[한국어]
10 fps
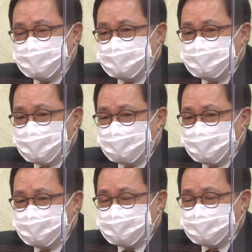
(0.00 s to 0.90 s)

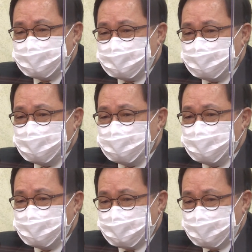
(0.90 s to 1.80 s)
장관들끼리의
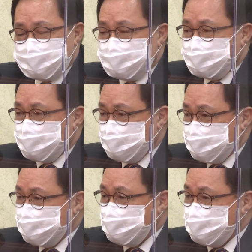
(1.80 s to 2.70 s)
소통이라는 게
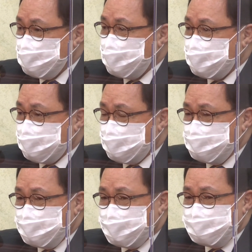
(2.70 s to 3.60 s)
굉장히 중요하기
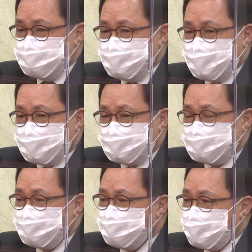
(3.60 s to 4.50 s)
때문에
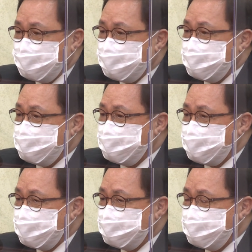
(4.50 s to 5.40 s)
그때 밤에는 어떤
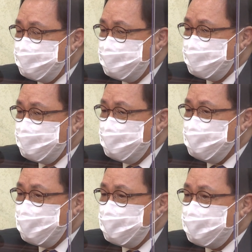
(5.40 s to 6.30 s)
때는
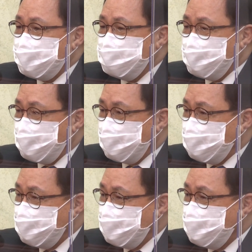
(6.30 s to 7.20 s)

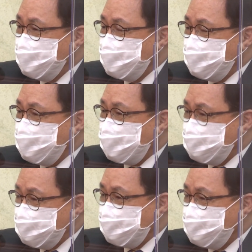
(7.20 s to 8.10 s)
총리님도
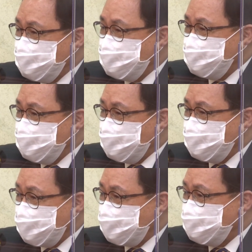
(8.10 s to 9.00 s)
같이 오시죠.
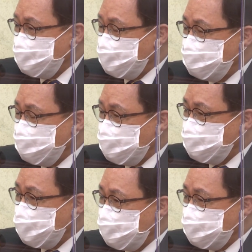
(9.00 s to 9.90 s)
그래가지고 뭐
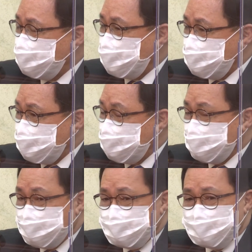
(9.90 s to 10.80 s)
장관들이 굉장히
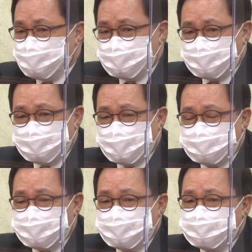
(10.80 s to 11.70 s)
이 소통이
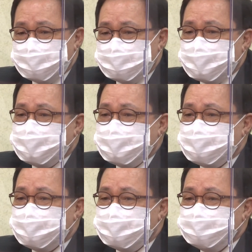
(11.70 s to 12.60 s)
활발했습니다.
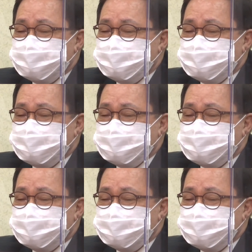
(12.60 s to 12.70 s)
그래서